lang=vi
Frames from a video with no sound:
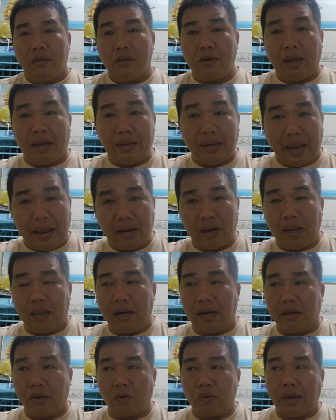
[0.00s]
nó thấy khác
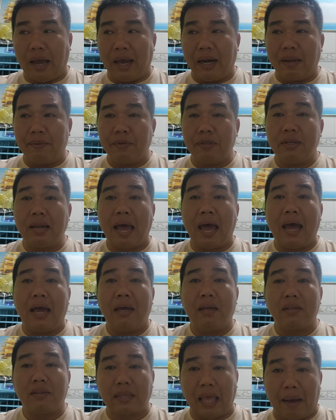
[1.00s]
liền là con gà này sẽ
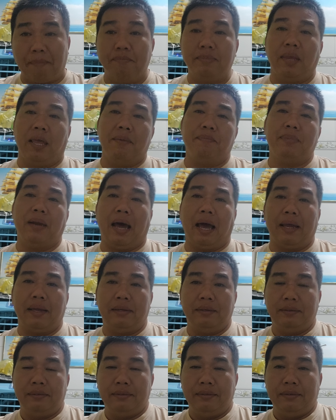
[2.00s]
đá chậm nhịp
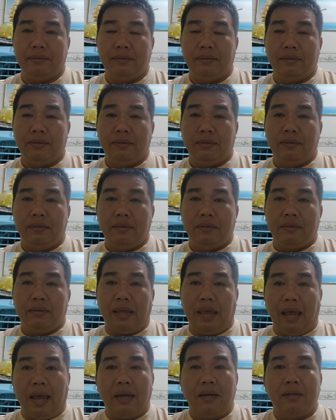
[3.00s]
lại
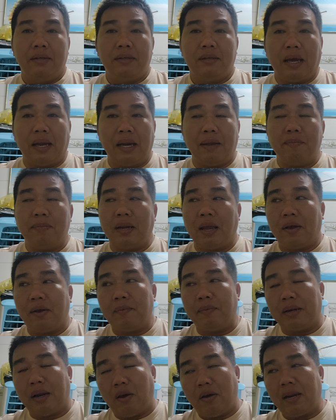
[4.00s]
nha anh em
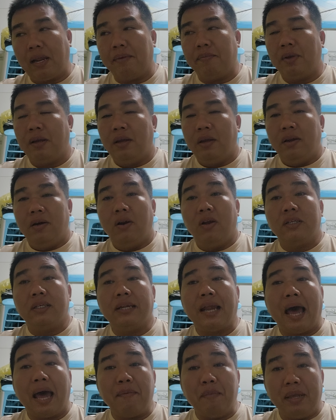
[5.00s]
nói mình nói nè nó
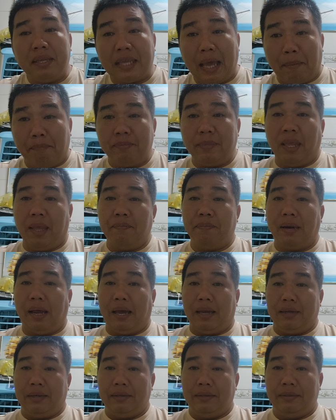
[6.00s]
sẽ đá bị chậm nhịp
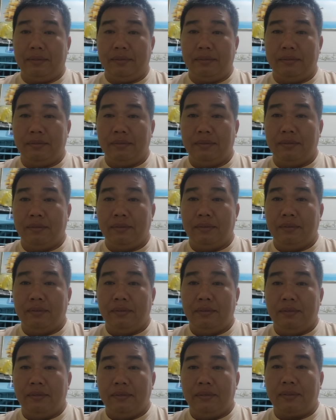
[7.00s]
lại
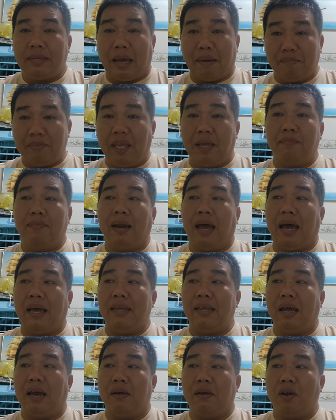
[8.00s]
chậm nhịp
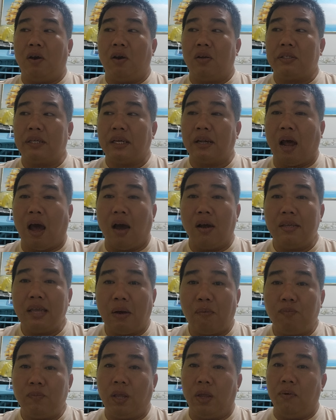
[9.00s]
lại và nó sẽ thở
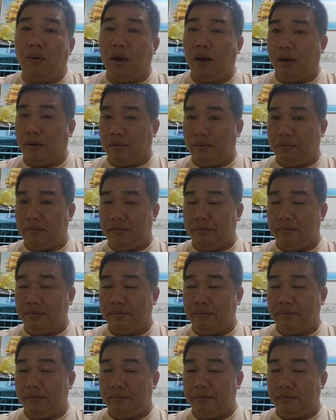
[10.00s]
dốc nhiều hơn